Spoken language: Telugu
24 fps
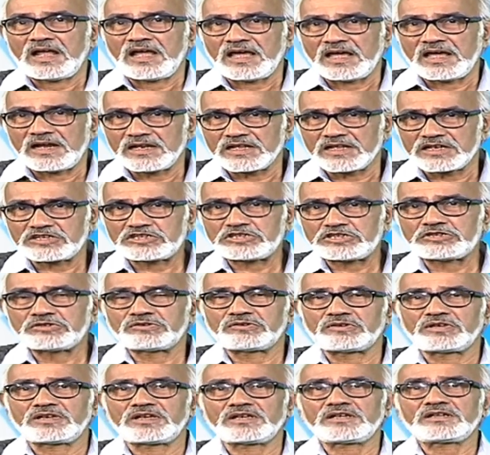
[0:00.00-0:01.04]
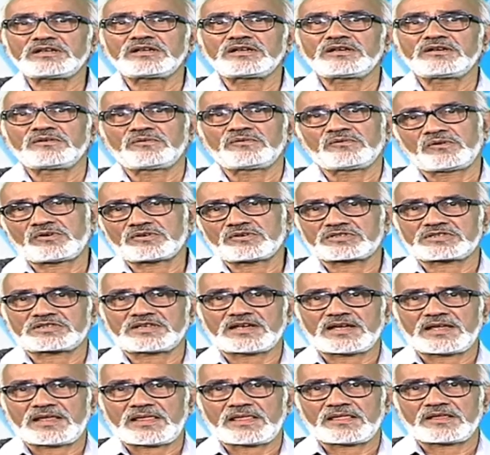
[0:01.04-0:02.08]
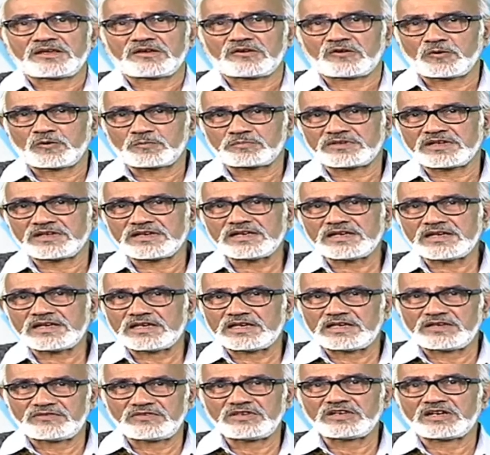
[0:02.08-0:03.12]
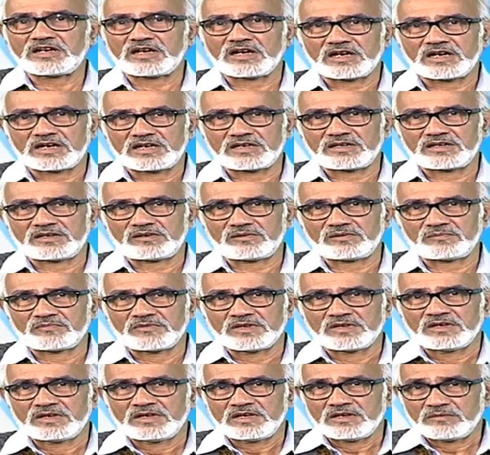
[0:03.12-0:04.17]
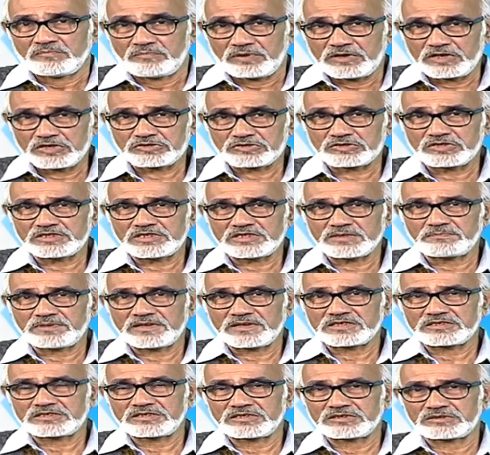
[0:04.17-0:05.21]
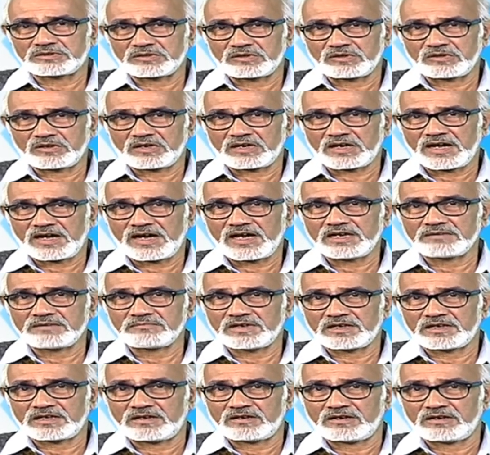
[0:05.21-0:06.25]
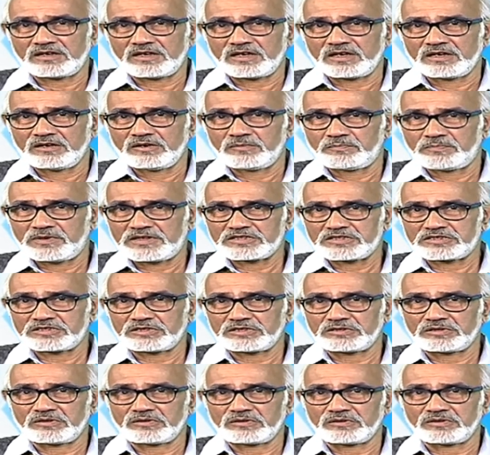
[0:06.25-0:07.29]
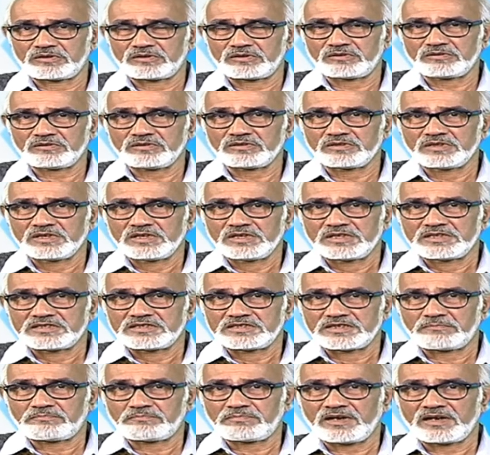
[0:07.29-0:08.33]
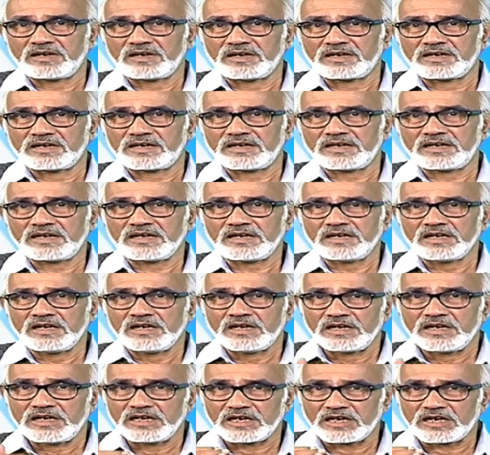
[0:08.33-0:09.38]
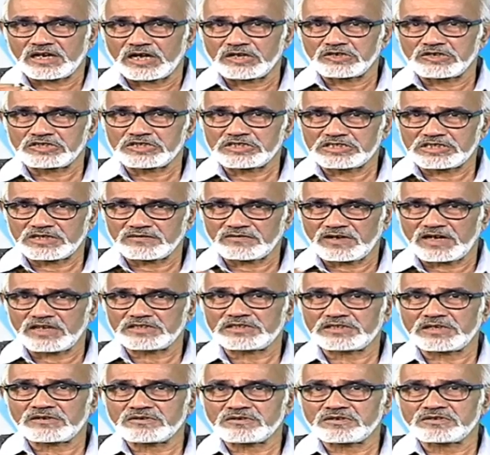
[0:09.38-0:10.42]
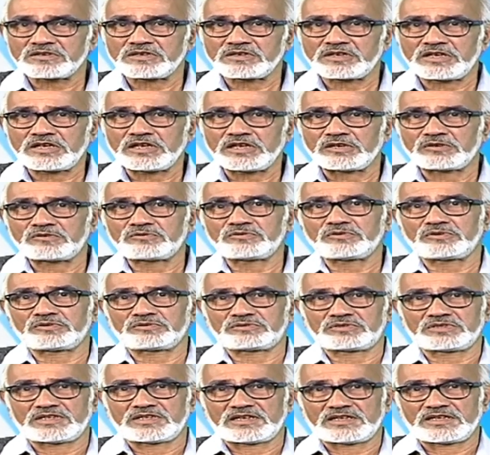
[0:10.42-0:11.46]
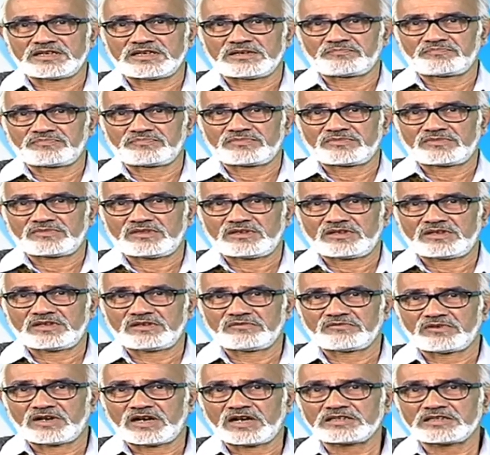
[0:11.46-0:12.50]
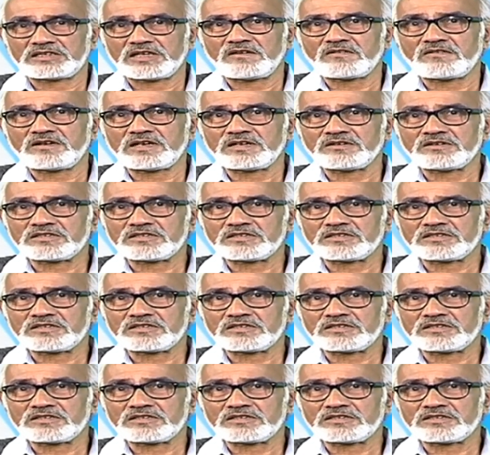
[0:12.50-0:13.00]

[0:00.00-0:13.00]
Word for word: ఎలర్జీ నుండి వస్తాయి క్లుప్తంగా ఇవి కారణాలు ప్రస్తుత పరిస్థితుల్లో కాలమాన పరిస్థితుల్లోనూ చెప్పాలంటే ఈ కలుషిత వాతావరణం నుండి ఎక్కువ అవుతున్నది ఈ వాతావరణ